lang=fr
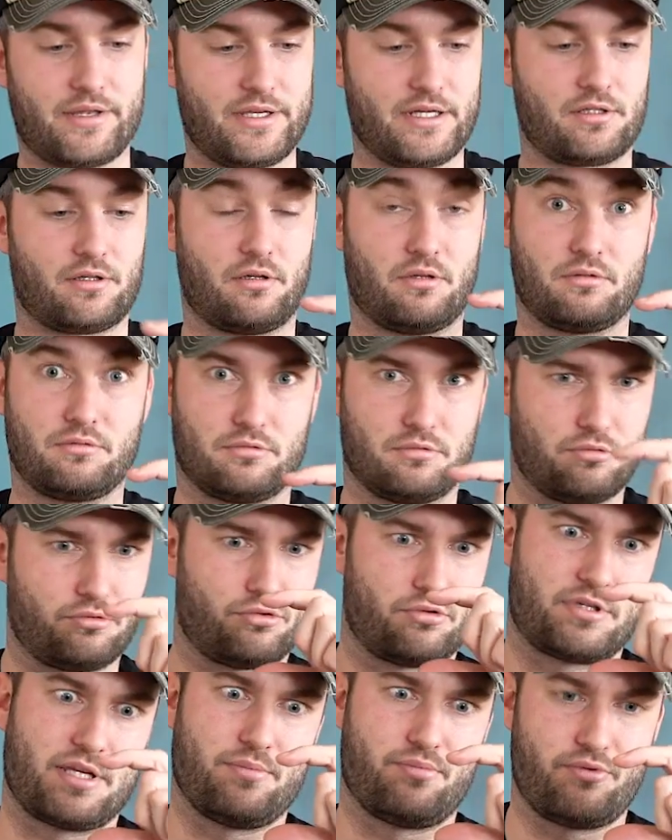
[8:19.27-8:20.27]
un écran de
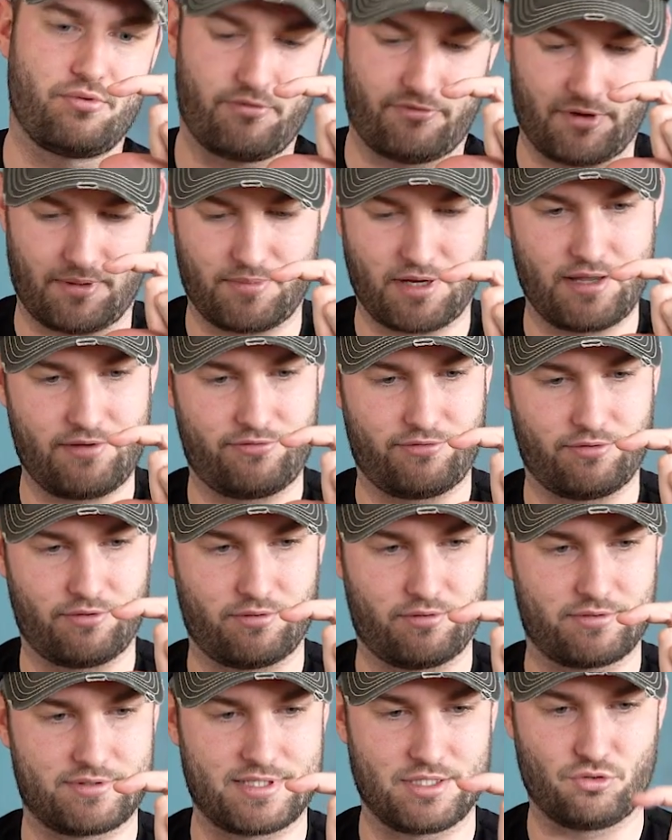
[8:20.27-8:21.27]
je sais plus, enfin bref,
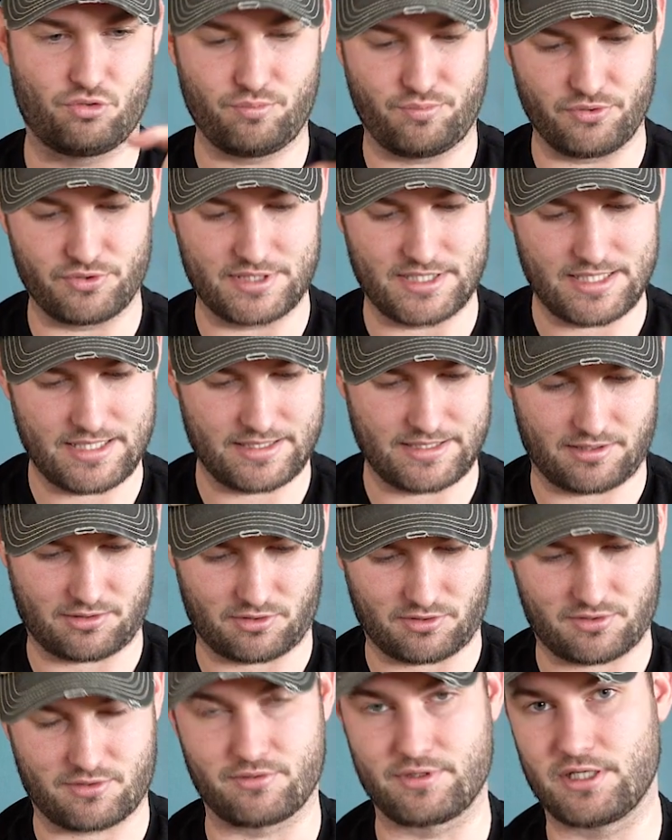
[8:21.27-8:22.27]
euh, c'est tout petit un
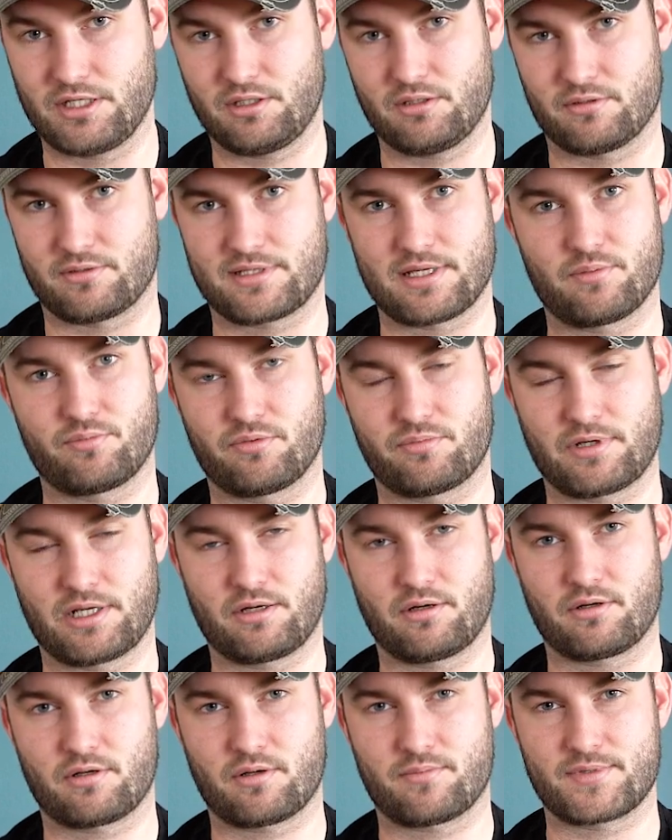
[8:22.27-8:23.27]
écran Sony, euh, c'est à peu près
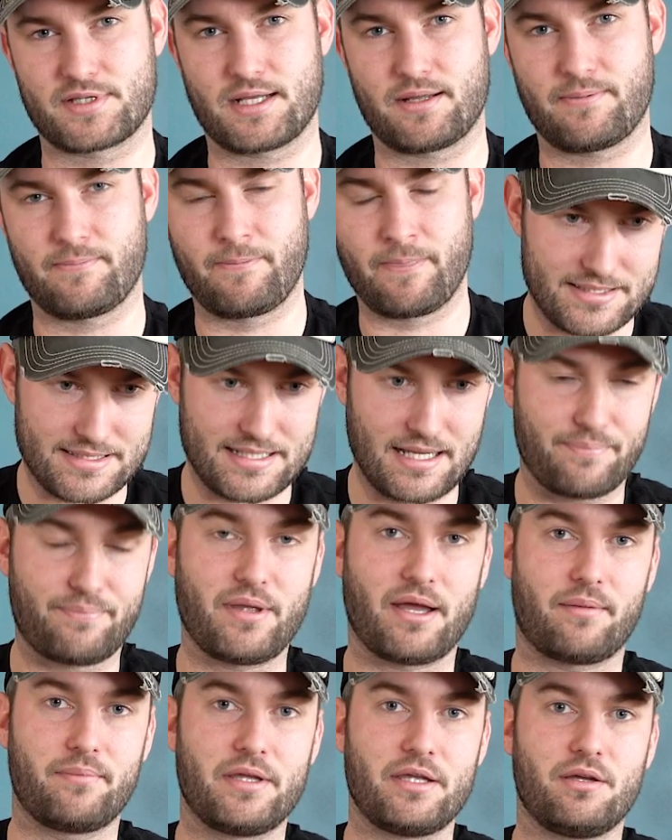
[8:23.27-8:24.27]
grand comme ça. Ça
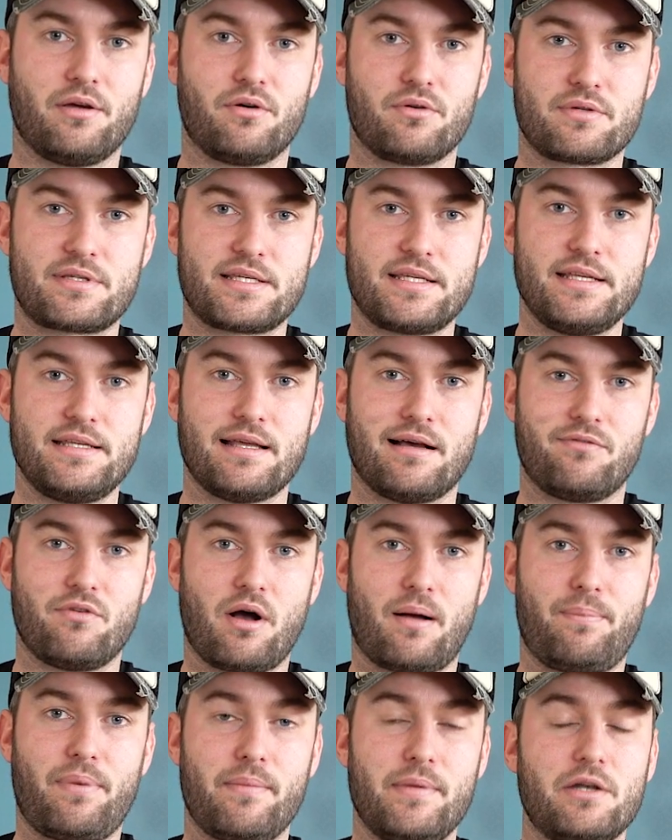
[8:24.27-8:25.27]
permet aussi
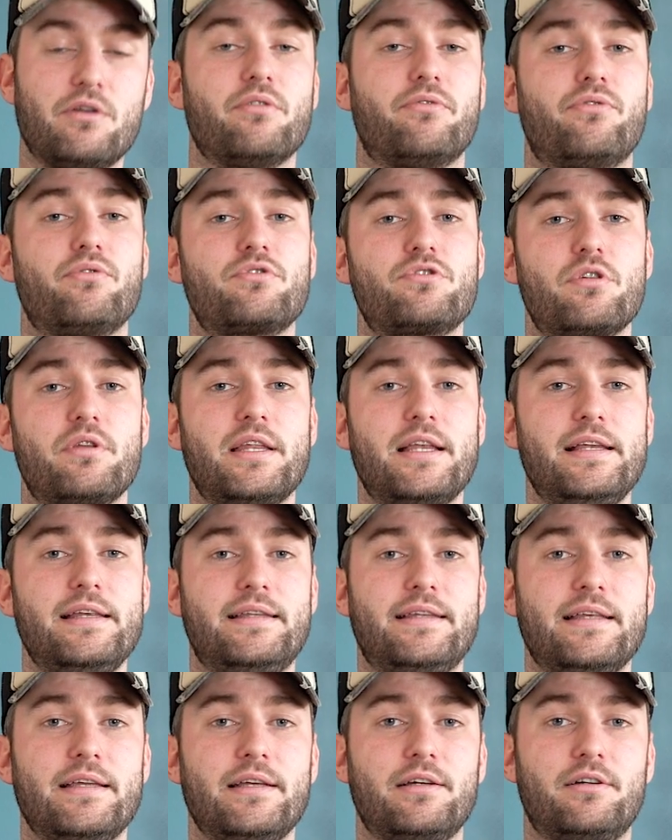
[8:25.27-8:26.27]
d'avoir pas mal de
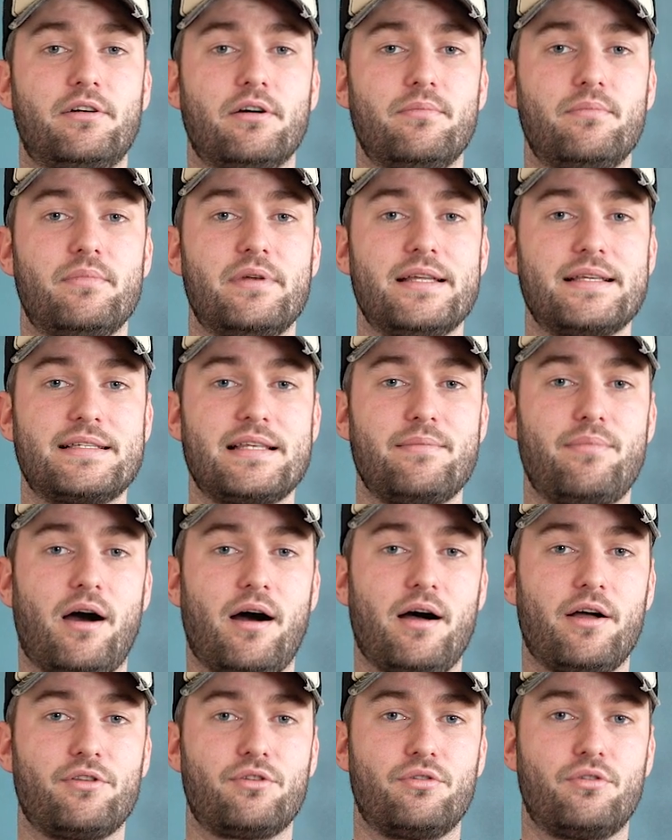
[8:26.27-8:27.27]
fonctionnalités comme les
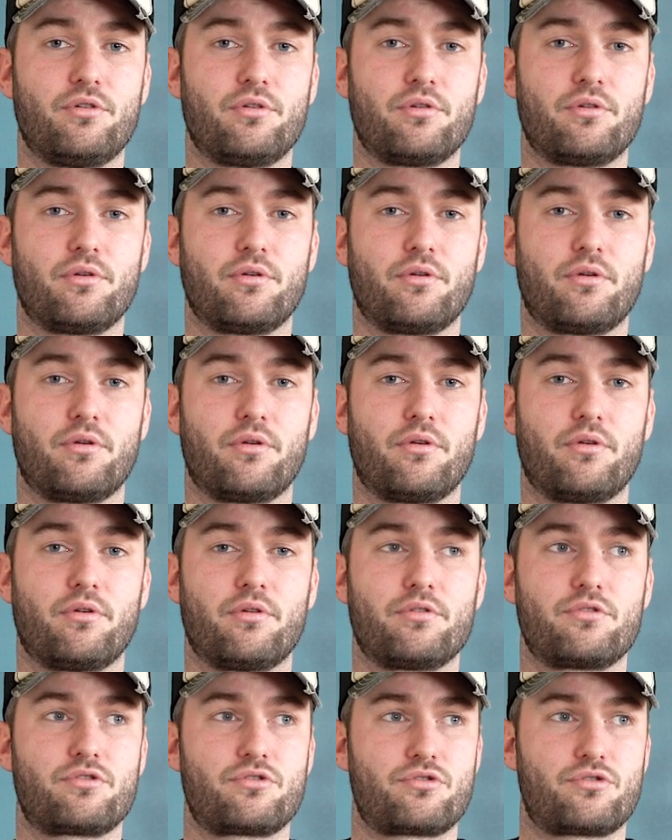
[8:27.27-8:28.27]
zébras
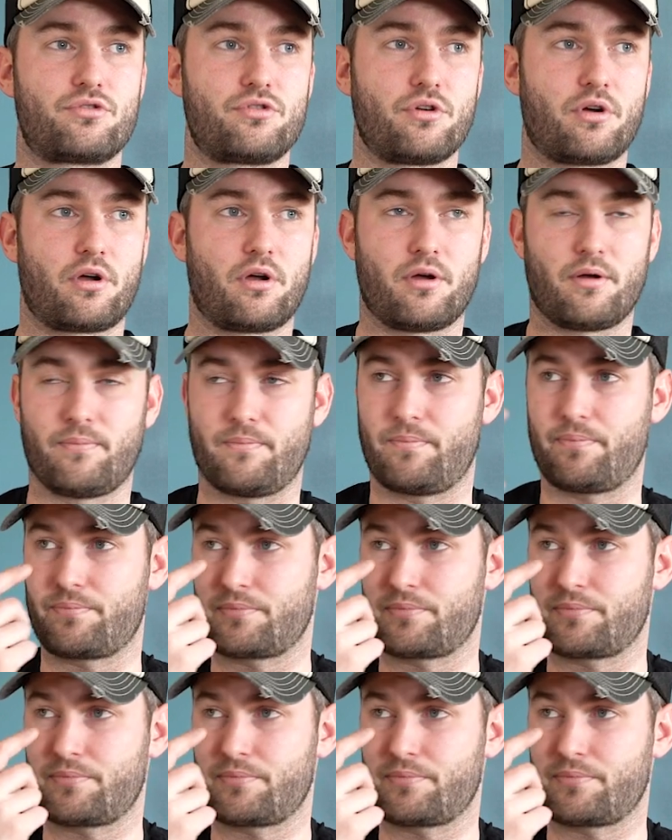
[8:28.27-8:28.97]
de, sur, euh,